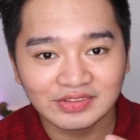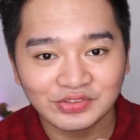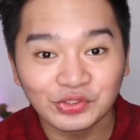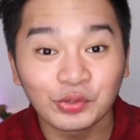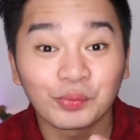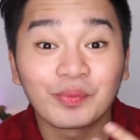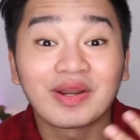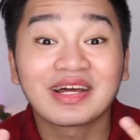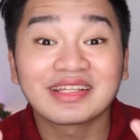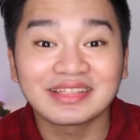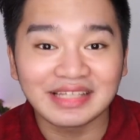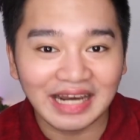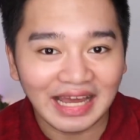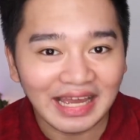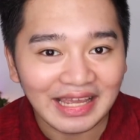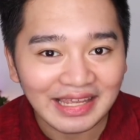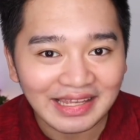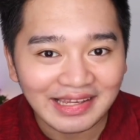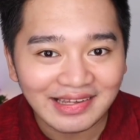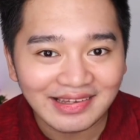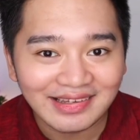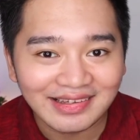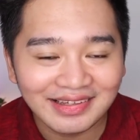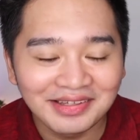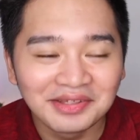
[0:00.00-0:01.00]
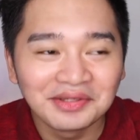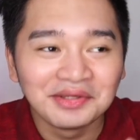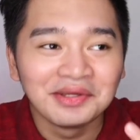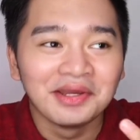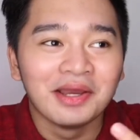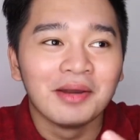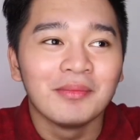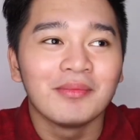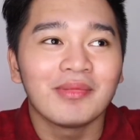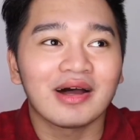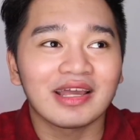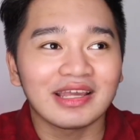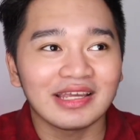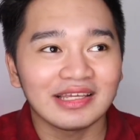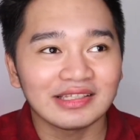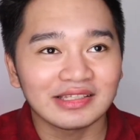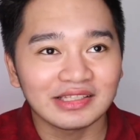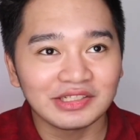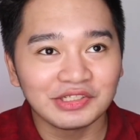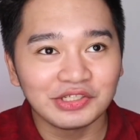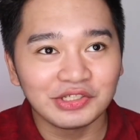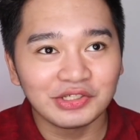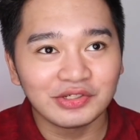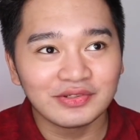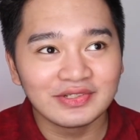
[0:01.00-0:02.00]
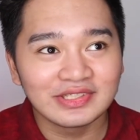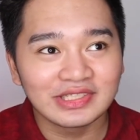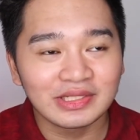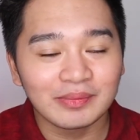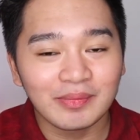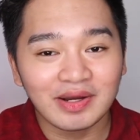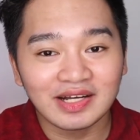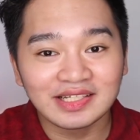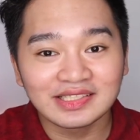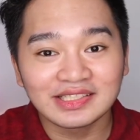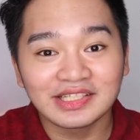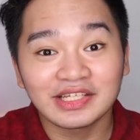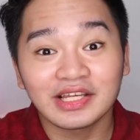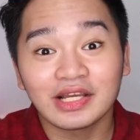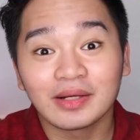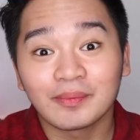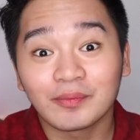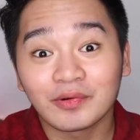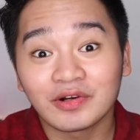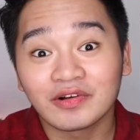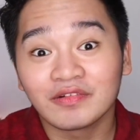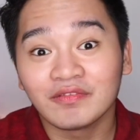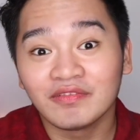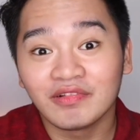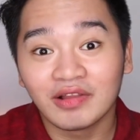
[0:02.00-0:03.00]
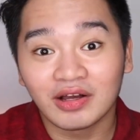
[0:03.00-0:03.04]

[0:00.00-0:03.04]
sobrang dry Makikita niyo yun sa mga Singapore